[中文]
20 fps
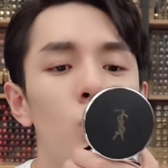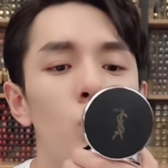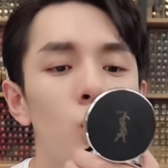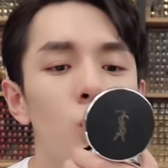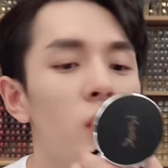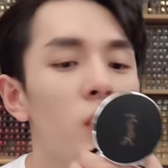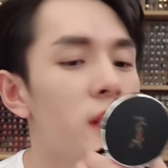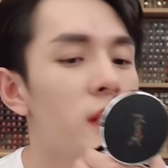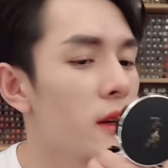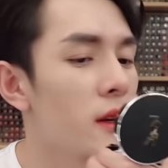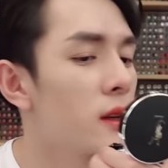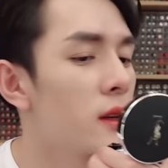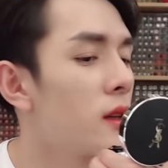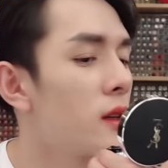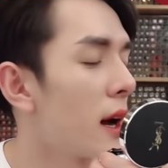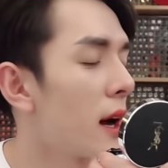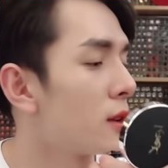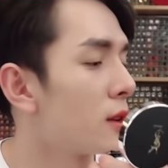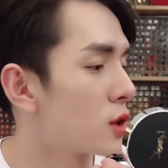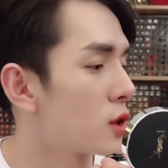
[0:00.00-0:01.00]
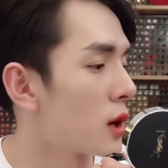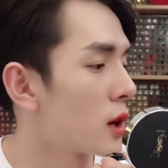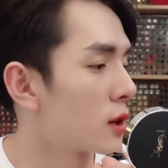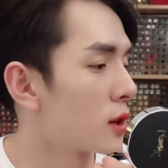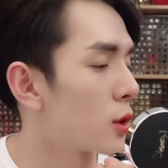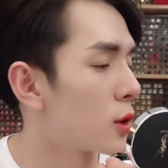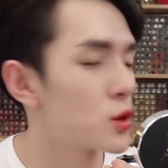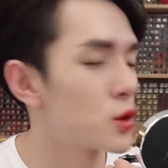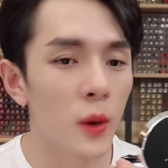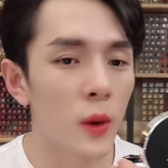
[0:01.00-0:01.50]
如果严格按照
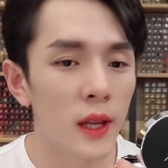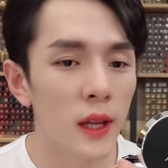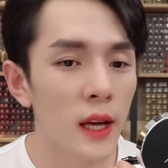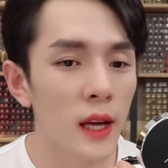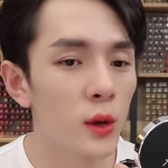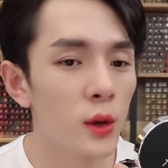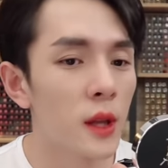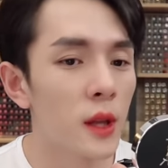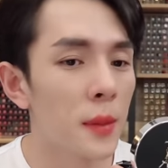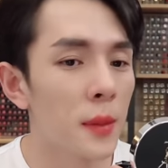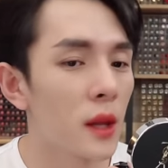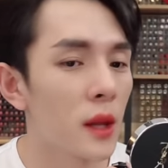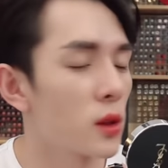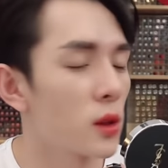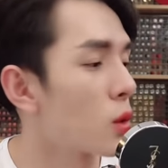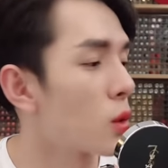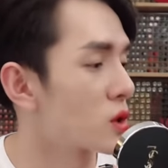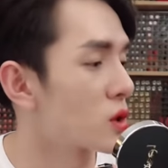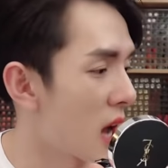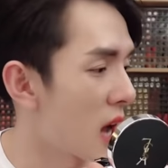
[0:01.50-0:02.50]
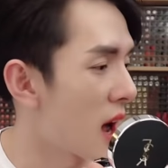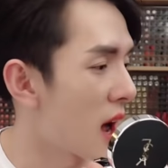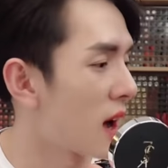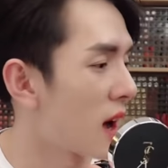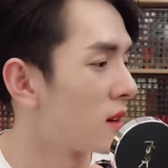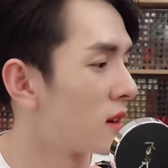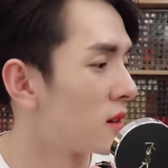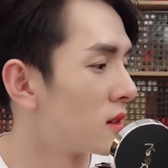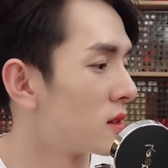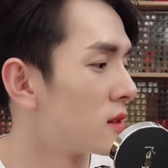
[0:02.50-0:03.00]
要求的话，它有点偏豆
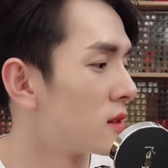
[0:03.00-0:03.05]
沙。